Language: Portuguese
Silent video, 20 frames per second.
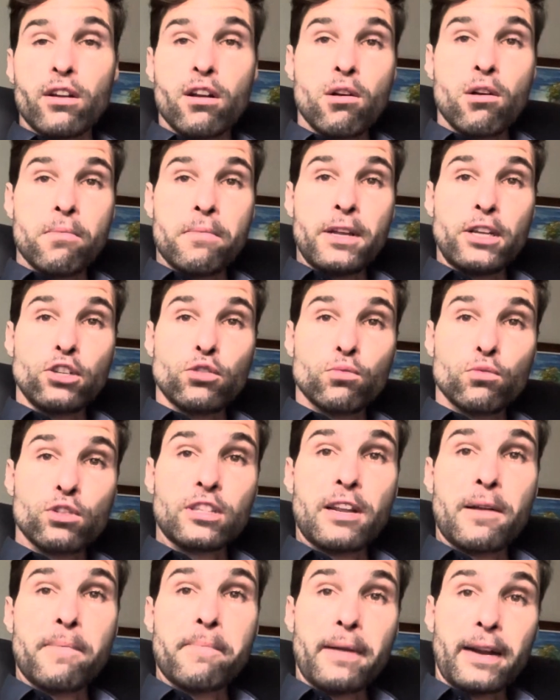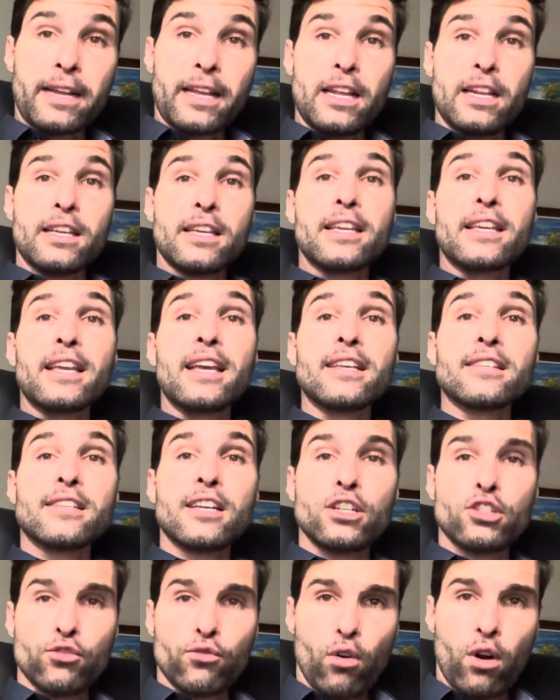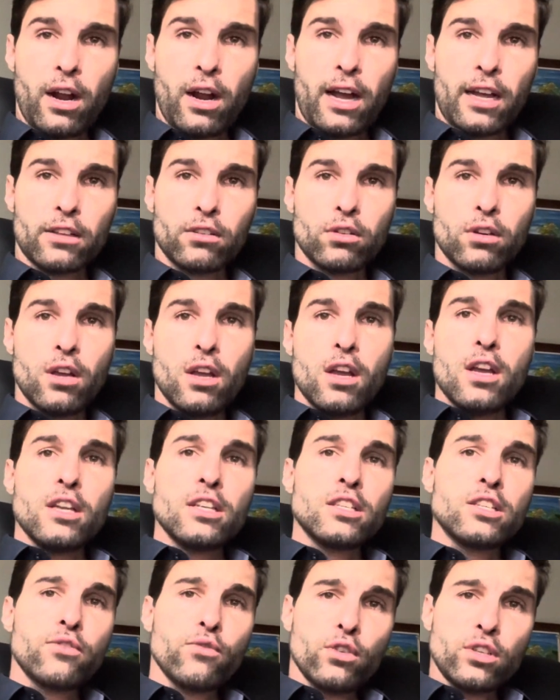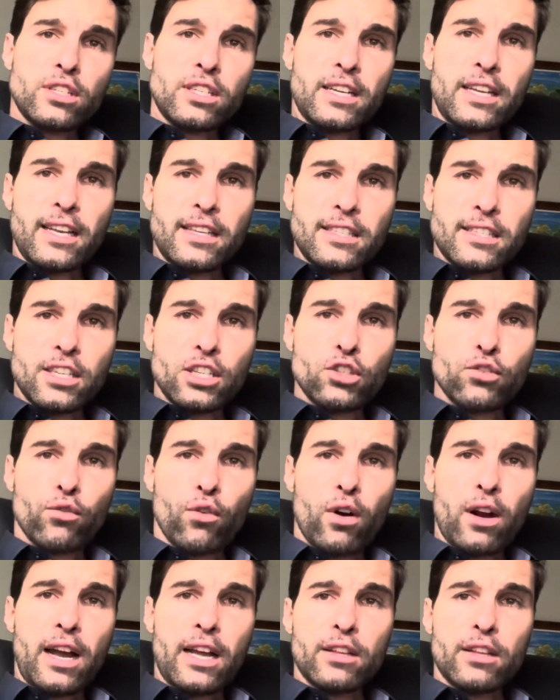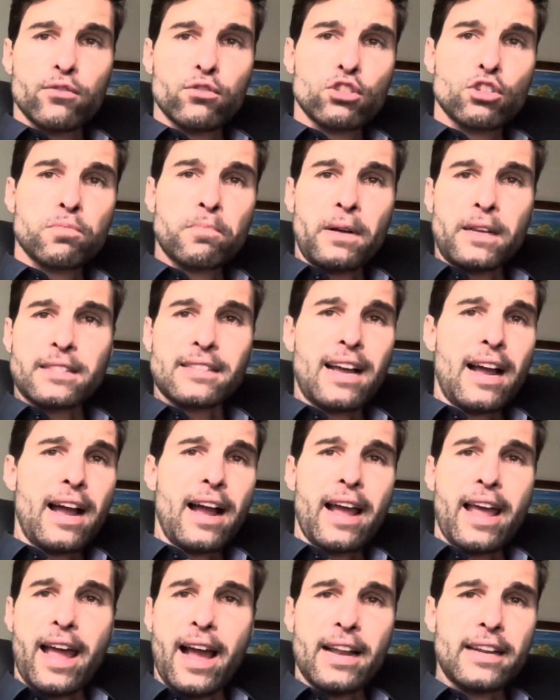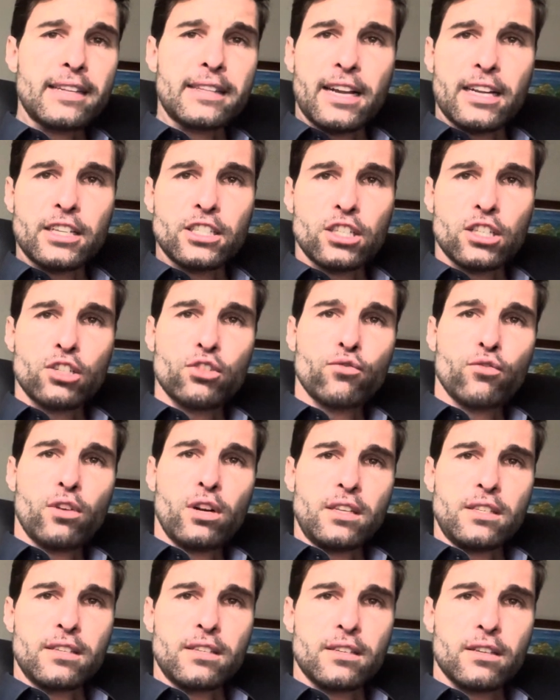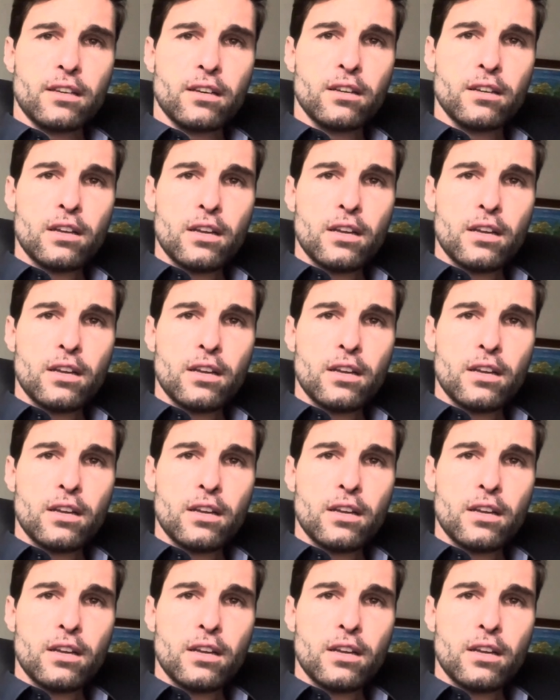realmente mostrar para aquele que quer ser advogado. Se você quer ser advogado, eu vou te passar a realidade da advocacia.